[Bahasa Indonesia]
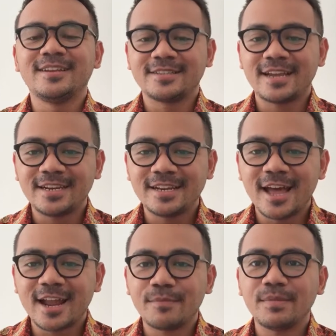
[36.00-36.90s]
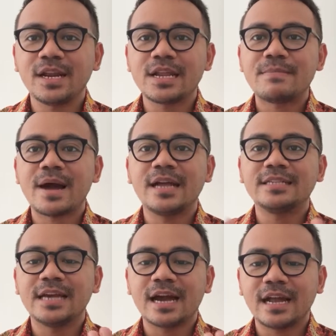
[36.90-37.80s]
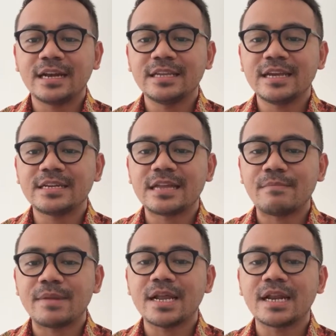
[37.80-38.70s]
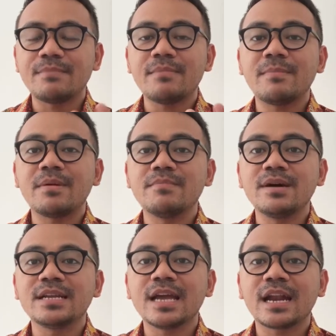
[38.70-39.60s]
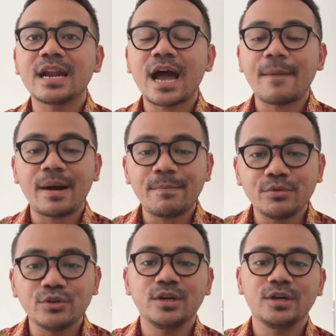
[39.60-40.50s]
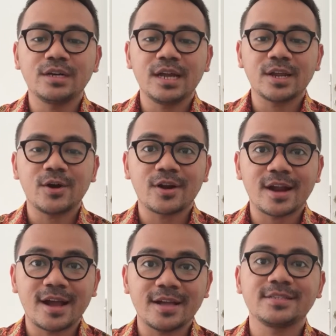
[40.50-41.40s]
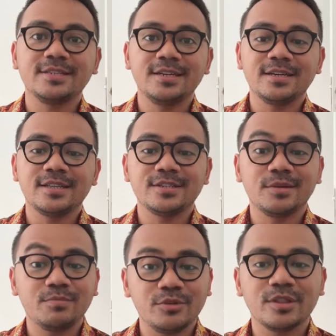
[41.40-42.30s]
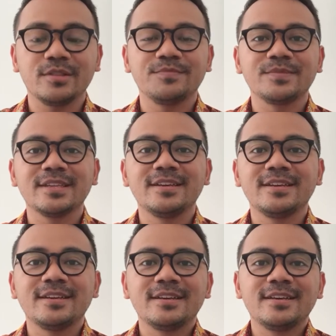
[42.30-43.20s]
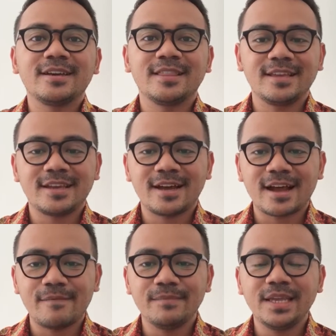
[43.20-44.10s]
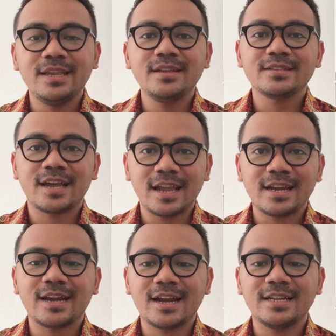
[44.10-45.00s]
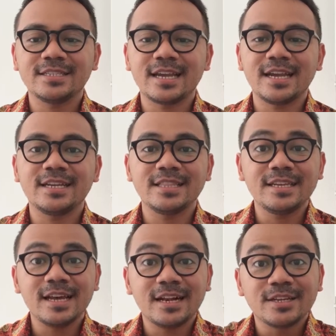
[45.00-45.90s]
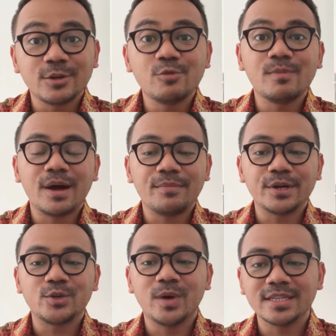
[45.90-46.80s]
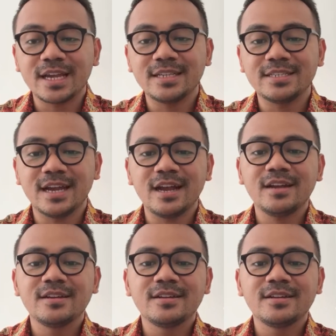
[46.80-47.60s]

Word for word: saya dilarang menerima ajakannya dan menerima pemberian apapun dari orang asing tersebut. Ketika kami, saya dan adik saya ditinggal di rumah berdua saja,